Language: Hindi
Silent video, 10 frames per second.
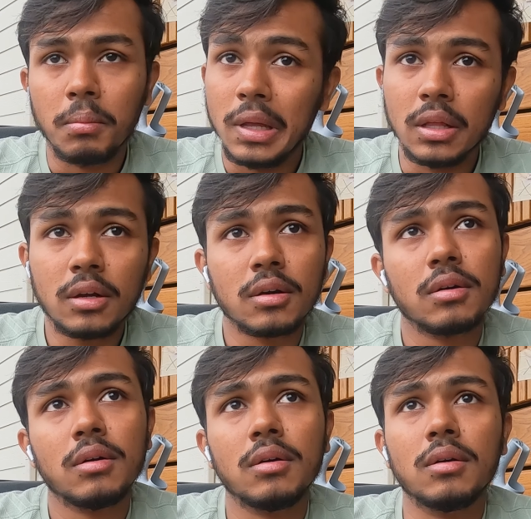मिल्क
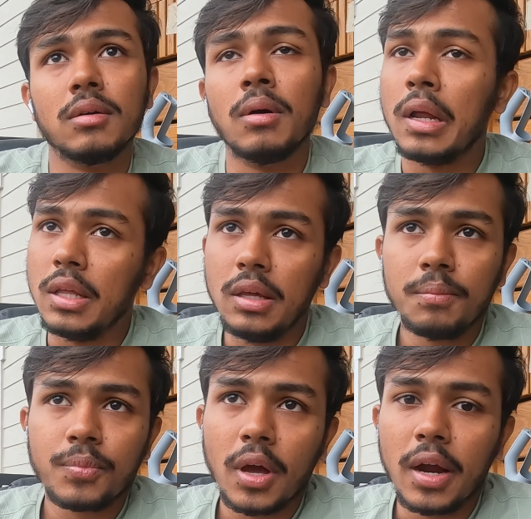हनी
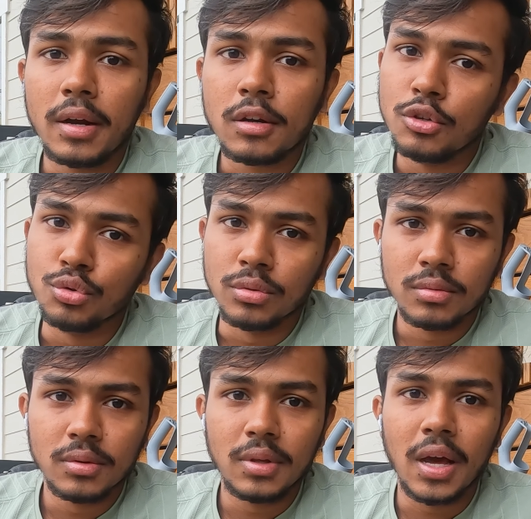एंड खजूर
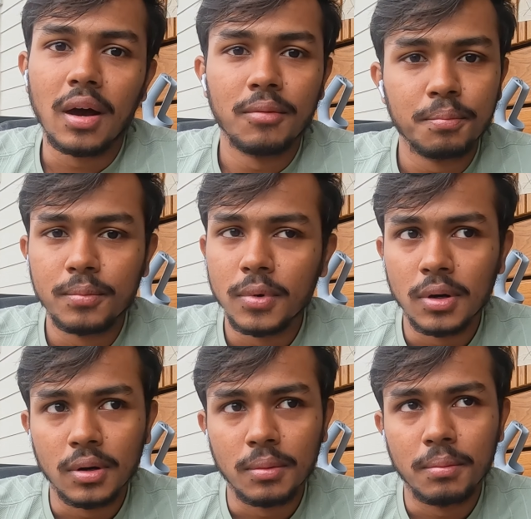या
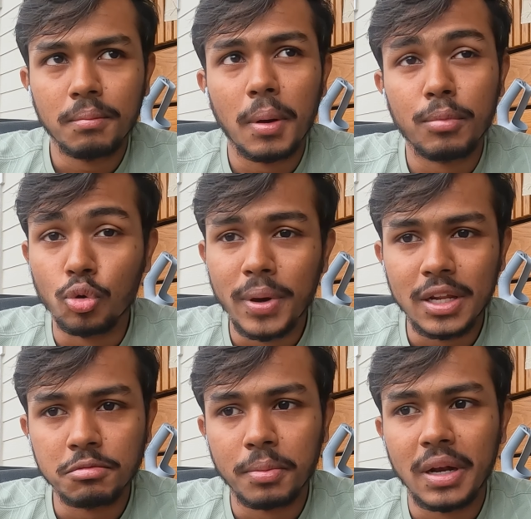मैं
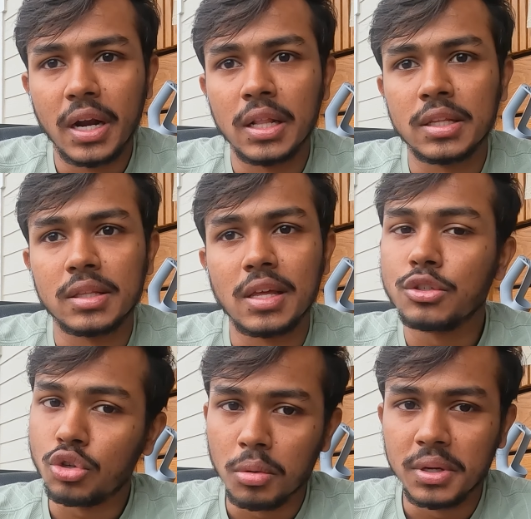ब्लूबेरीज भी पहले डालता था या
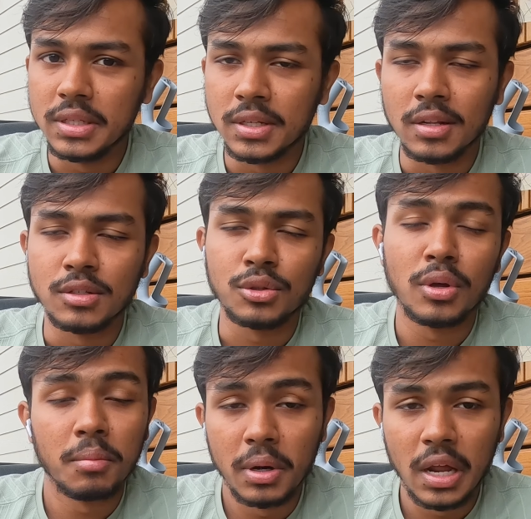स्ट्रॉबेरीज डाल
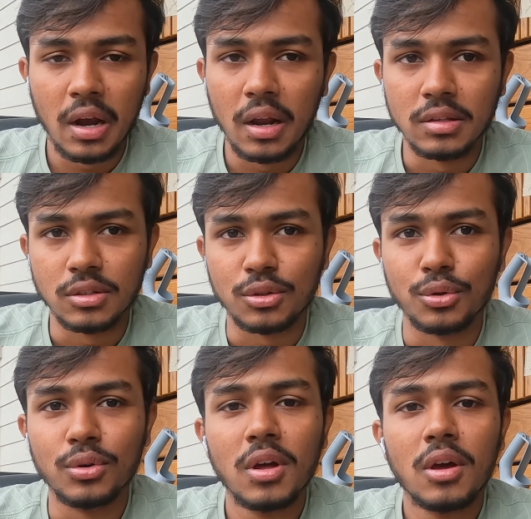सकते हो या बनाना डाल
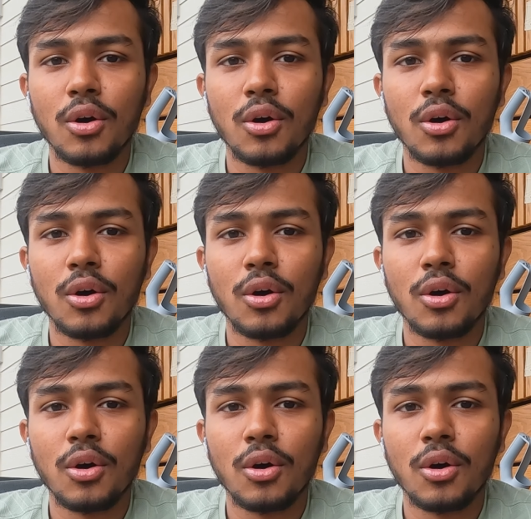सकते हो